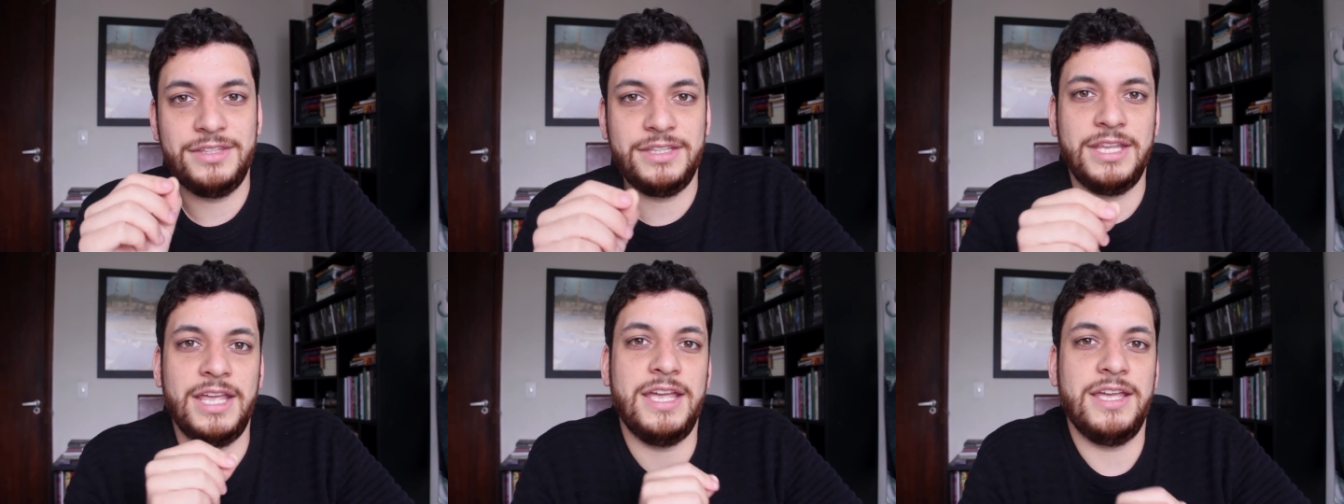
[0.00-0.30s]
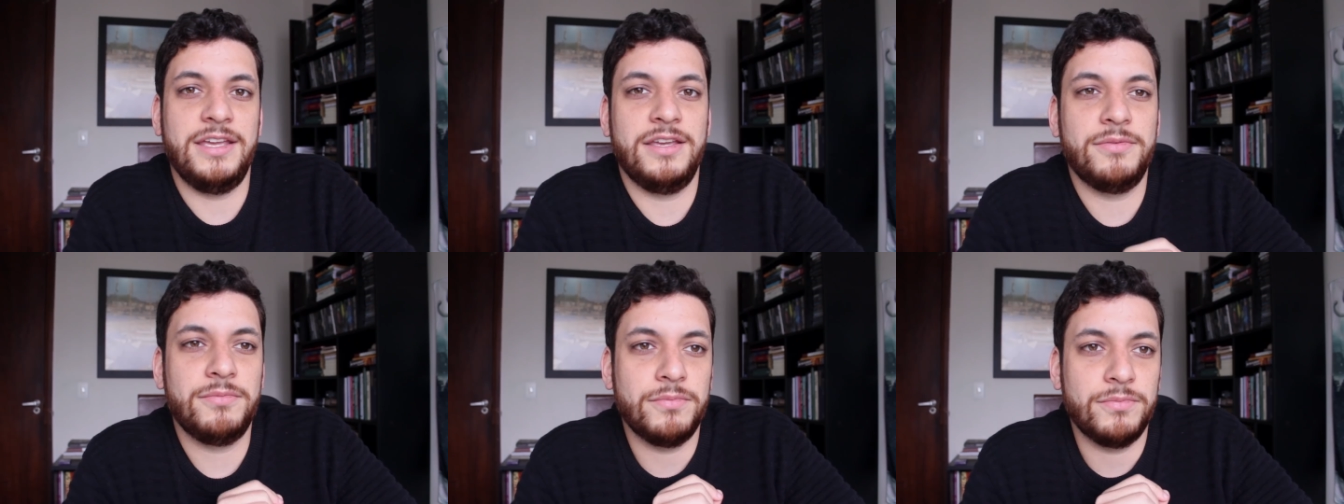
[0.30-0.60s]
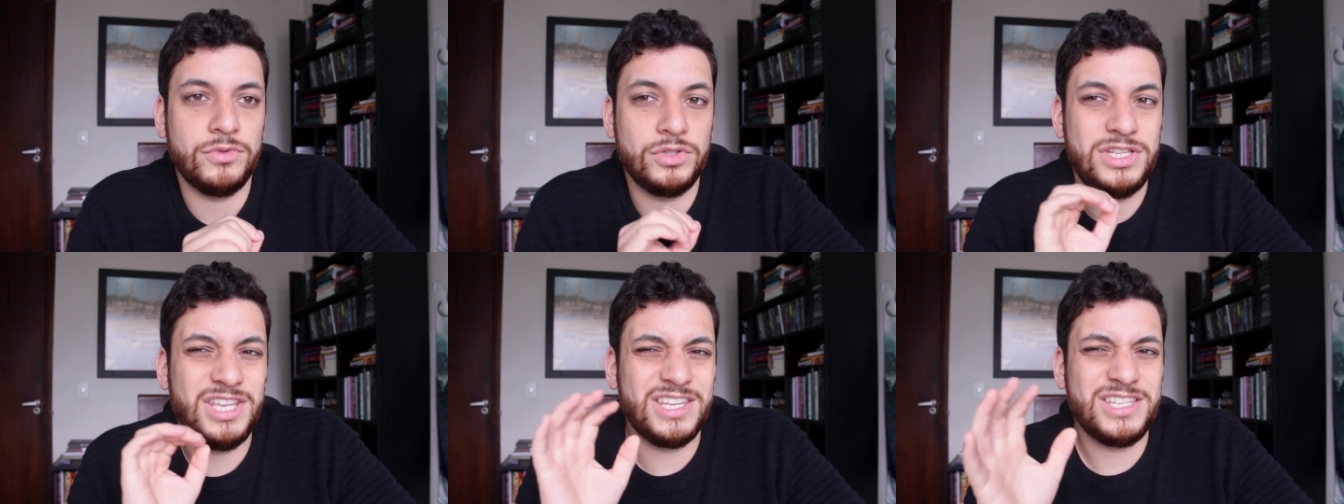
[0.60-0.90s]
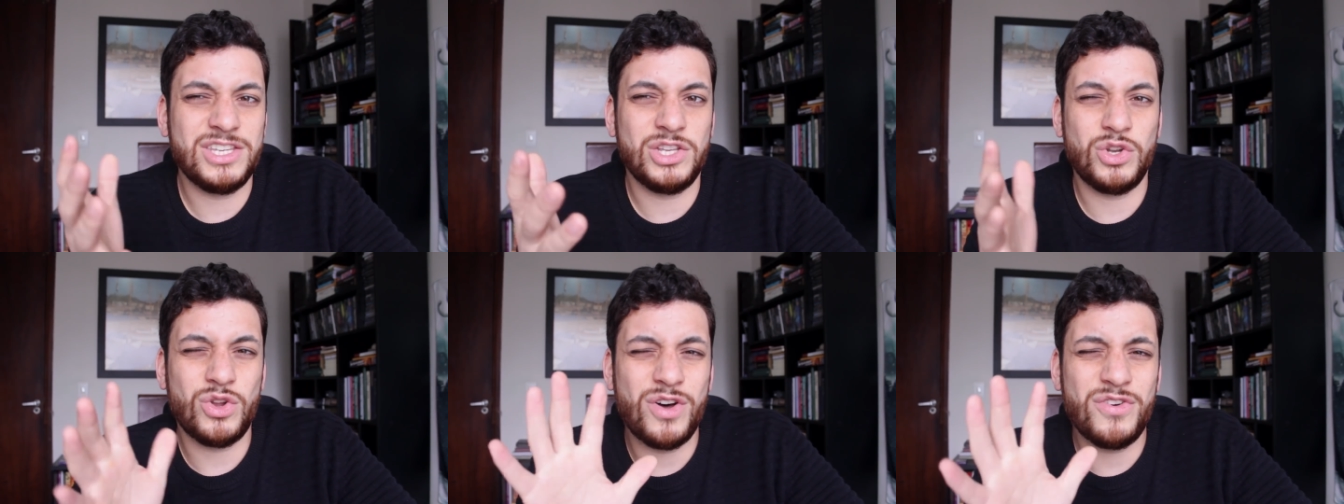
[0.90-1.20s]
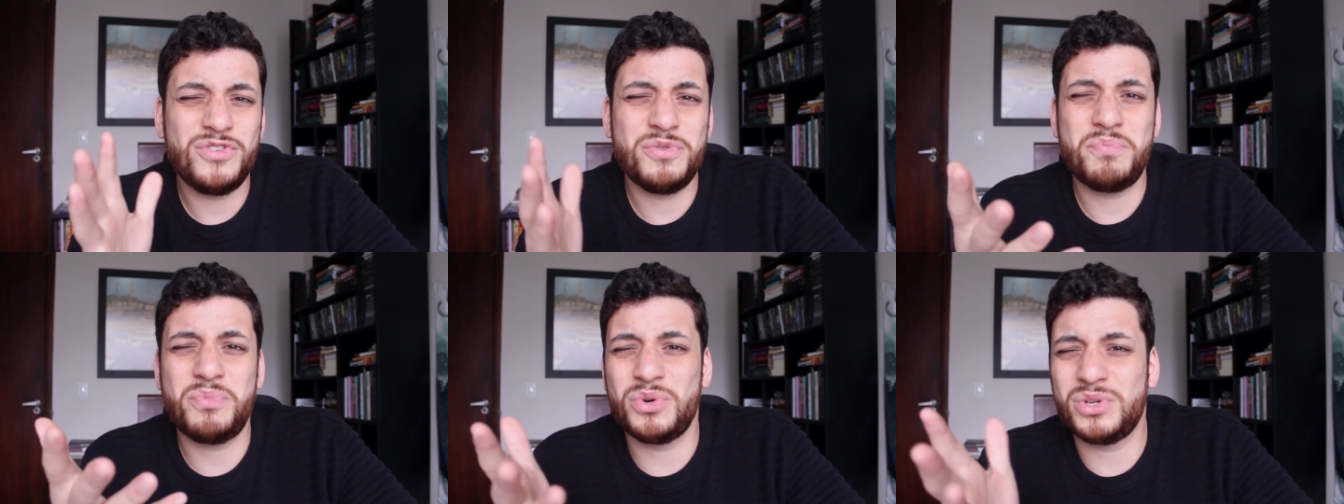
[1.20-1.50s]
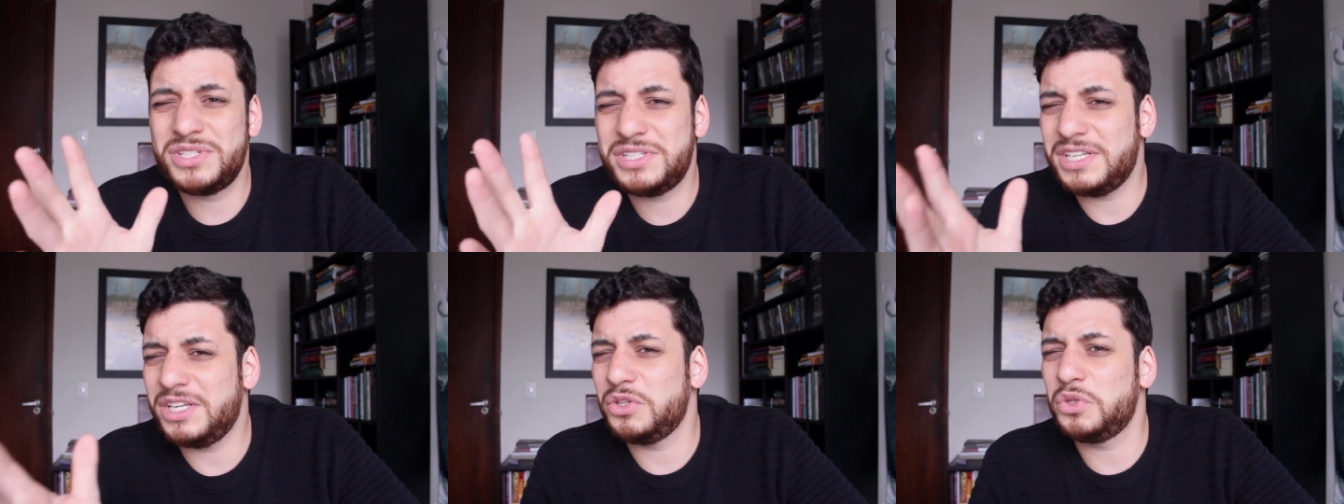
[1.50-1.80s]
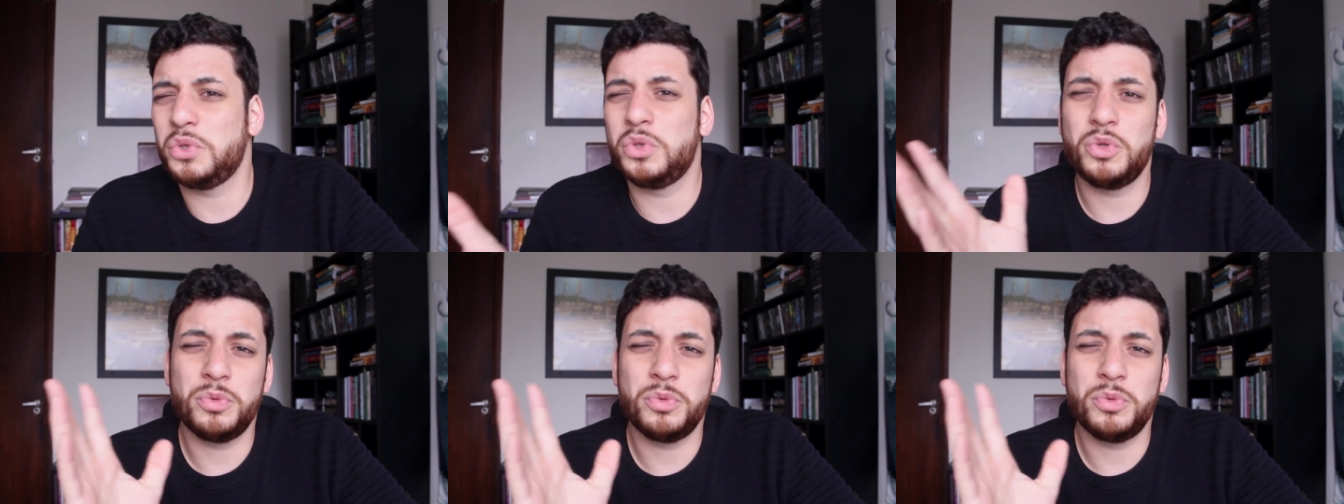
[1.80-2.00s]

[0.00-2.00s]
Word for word: tem 19%